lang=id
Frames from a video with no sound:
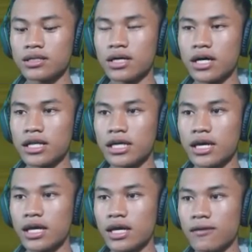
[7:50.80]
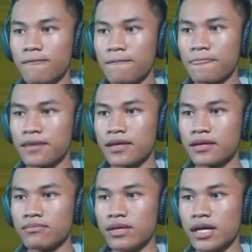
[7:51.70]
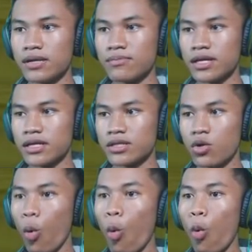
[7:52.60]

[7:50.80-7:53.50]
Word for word: tekan G biar mereka jauh.